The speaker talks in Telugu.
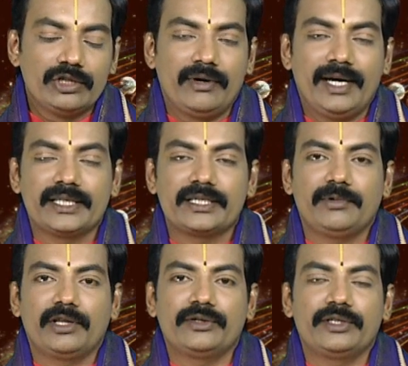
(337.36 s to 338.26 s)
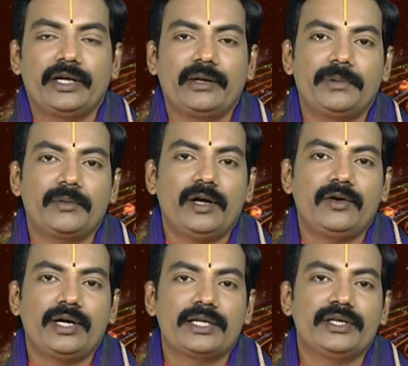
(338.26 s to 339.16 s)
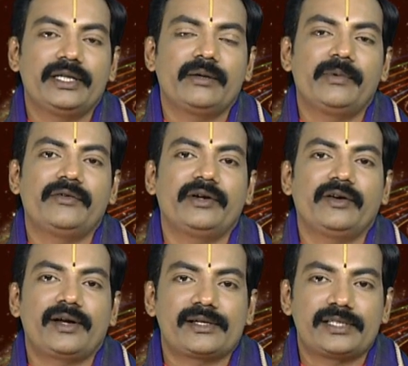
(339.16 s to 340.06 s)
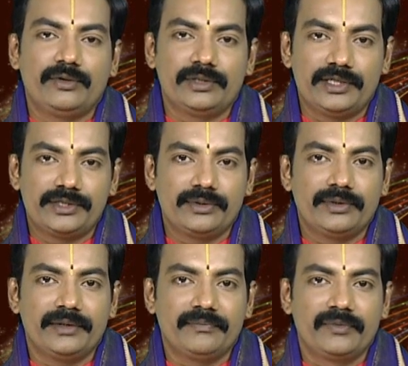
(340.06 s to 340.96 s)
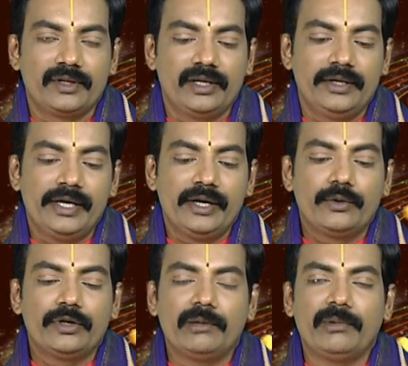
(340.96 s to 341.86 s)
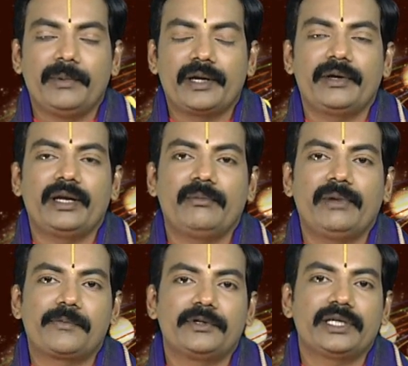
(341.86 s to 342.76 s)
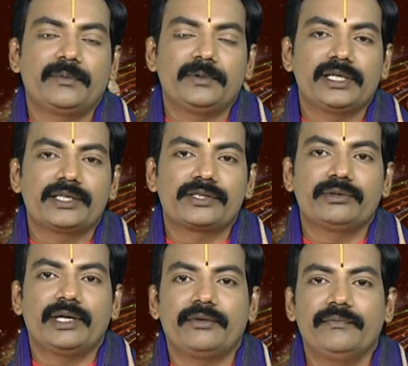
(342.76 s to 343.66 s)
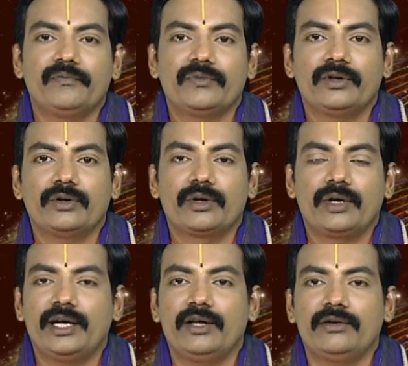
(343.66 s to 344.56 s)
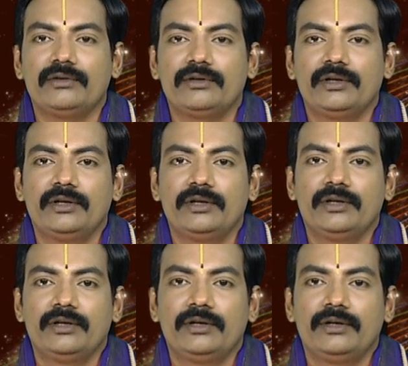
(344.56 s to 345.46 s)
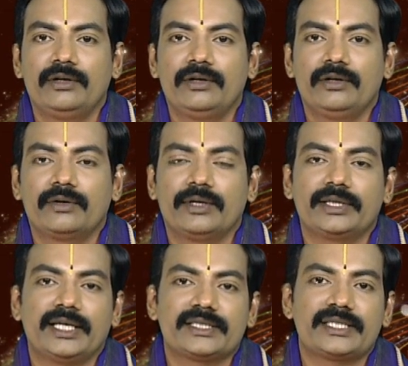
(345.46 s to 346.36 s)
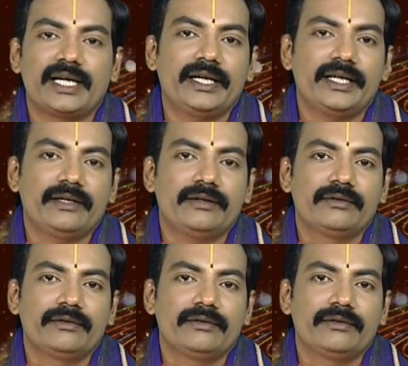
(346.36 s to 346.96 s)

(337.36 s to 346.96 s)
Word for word: ద్వాదశ బుధ గుజుల యొక్క ప్రభావం ఖర్చులు అధికమైనటువంటి అవకాశాలు గోచరిస్తూ ఉంది కుటుంబపరమైన మార్పులు చేర్పులు చేసుకుంటారు గృహంలో కొంత చక్కటి